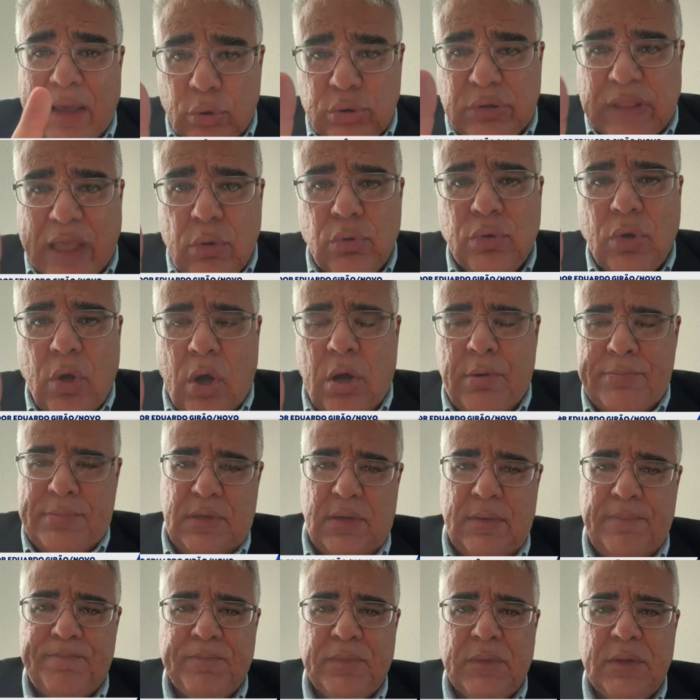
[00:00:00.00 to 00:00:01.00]
Eu tenho um
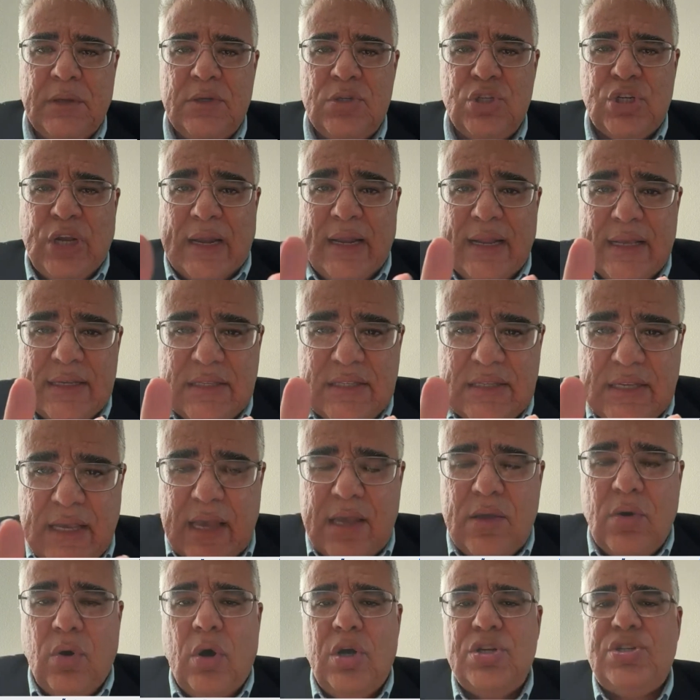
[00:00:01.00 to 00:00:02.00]
nome, já
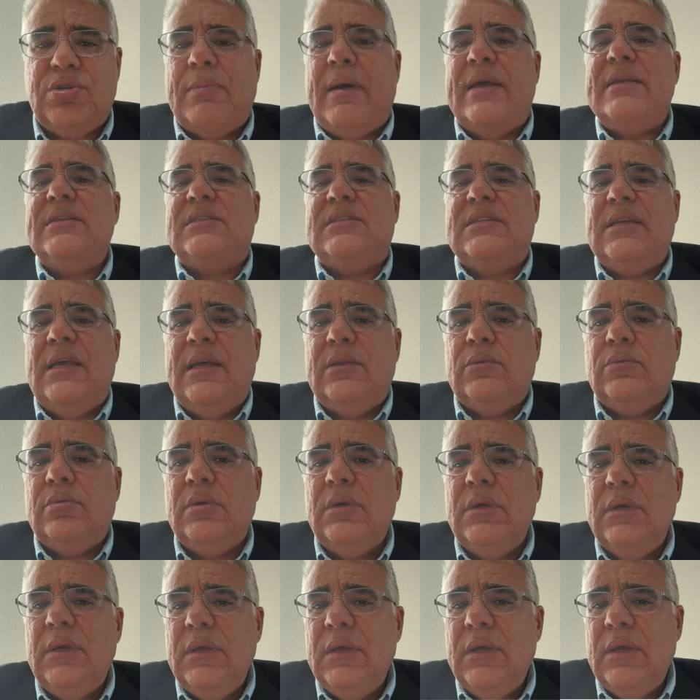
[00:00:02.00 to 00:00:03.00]
lancei hoje mais cedo,